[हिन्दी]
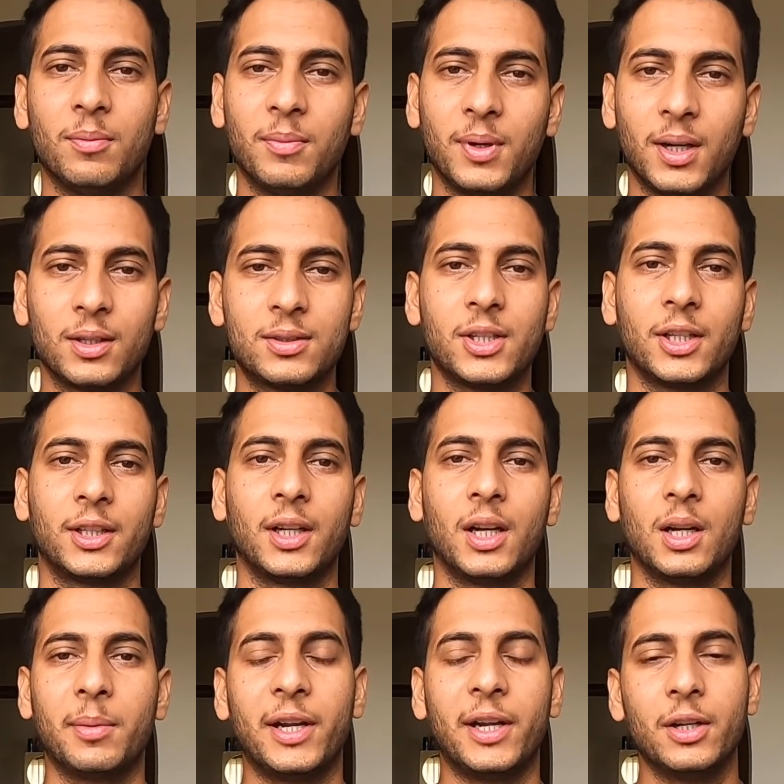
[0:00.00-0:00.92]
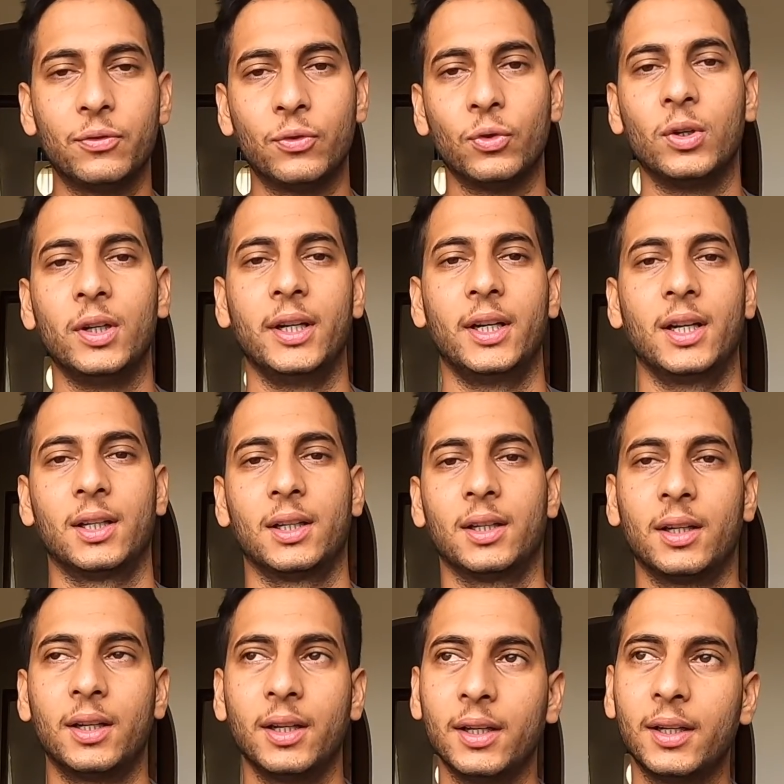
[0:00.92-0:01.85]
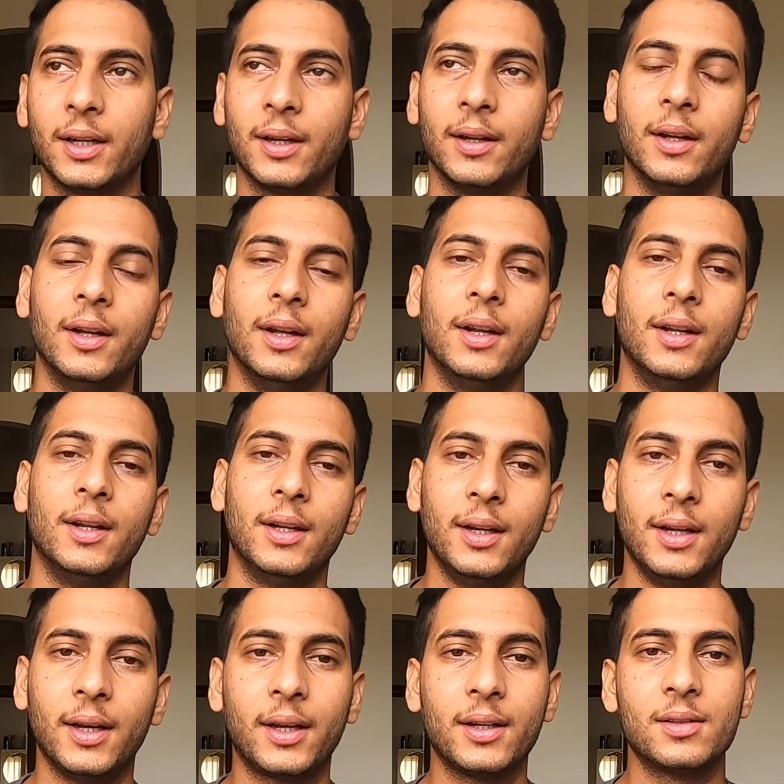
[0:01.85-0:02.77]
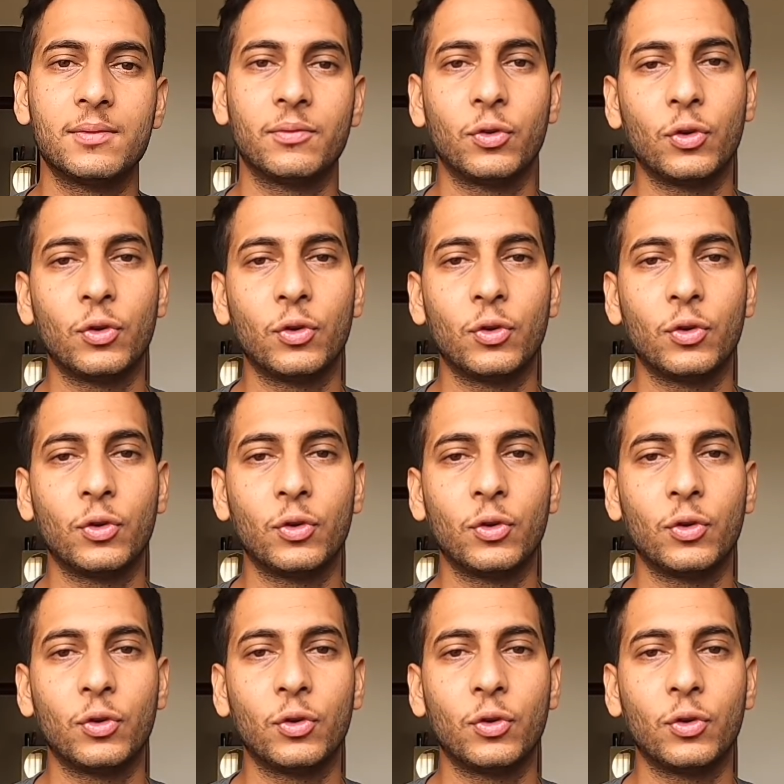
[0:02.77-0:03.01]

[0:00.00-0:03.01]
मतलब चैतन्य भाई ने फ़ोन लेना था ठीक है लेकिन